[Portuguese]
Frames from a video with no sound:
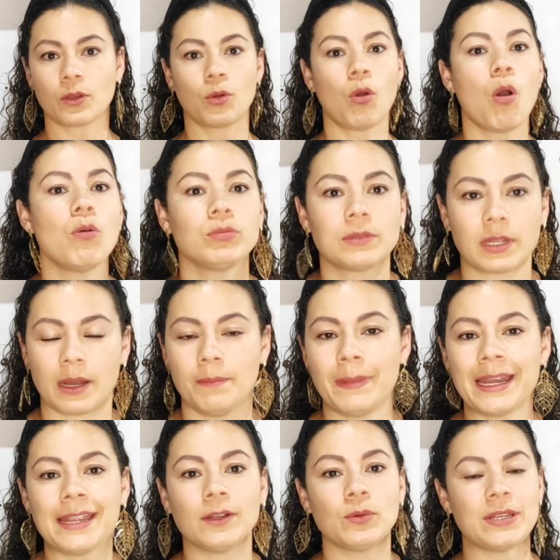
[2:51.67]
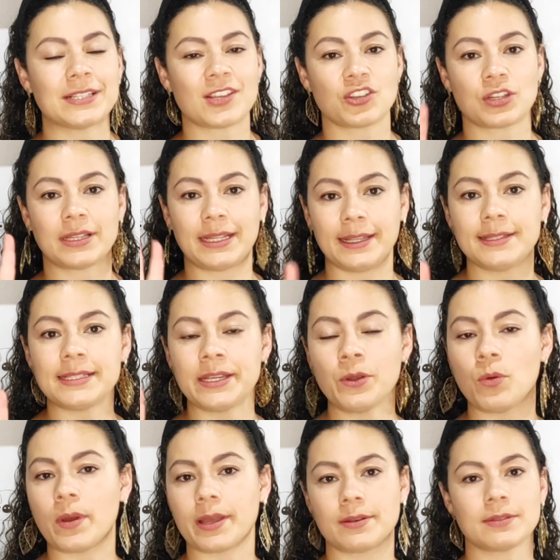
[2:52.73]
Contra. Maria Luísa já tem
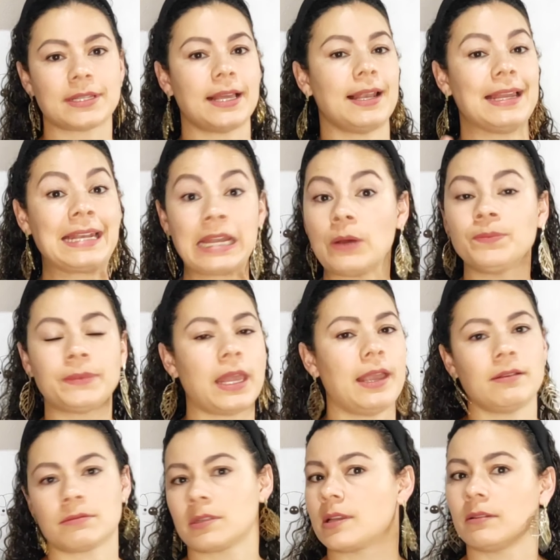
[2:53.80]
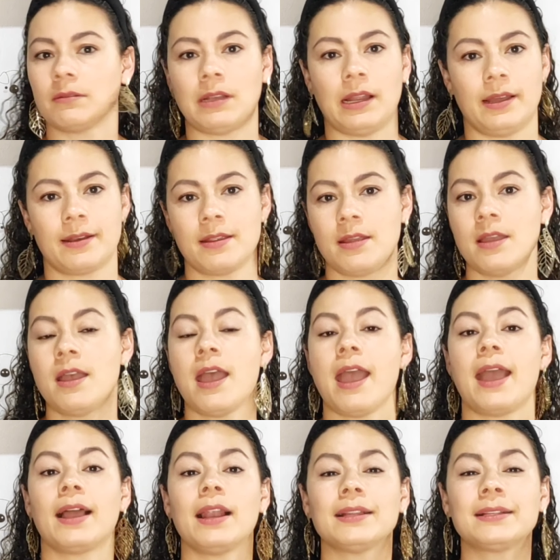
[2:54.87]
5 anos, ela não tem um celular.
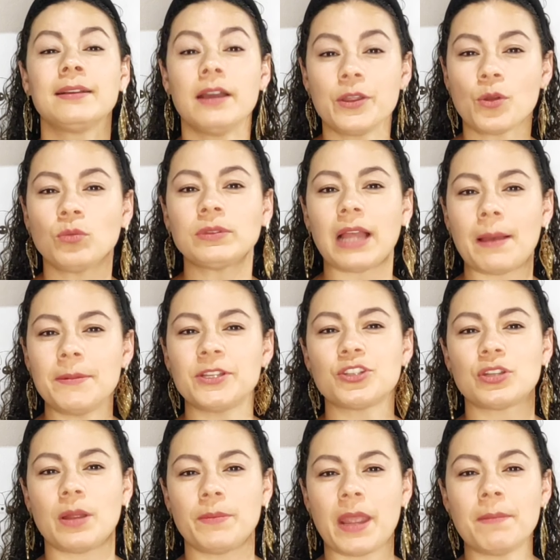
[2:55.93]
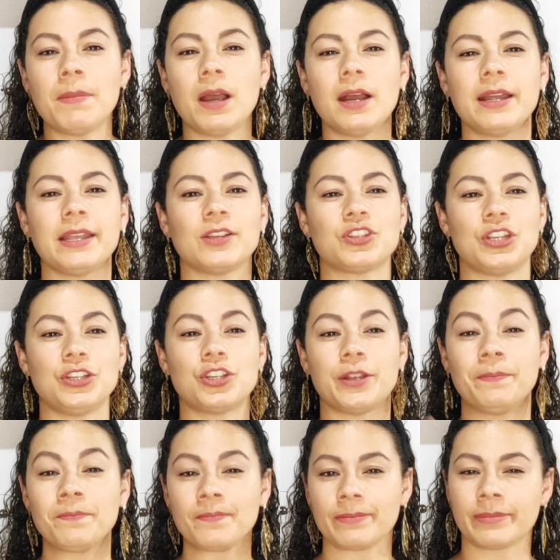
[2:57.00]
Ela ganhou um tablet da minha mãe, a
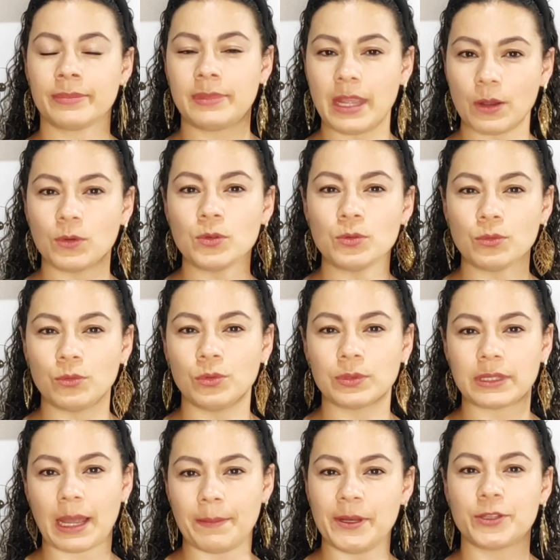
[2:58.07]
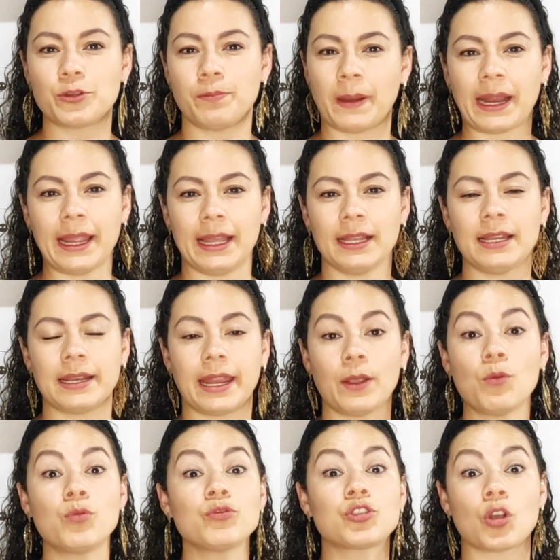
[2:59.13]
gente deu o tablet para ela, né,
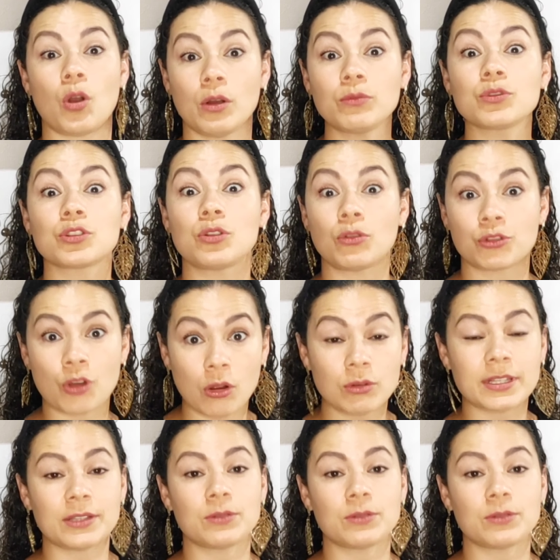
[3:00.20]
com jogos, jogos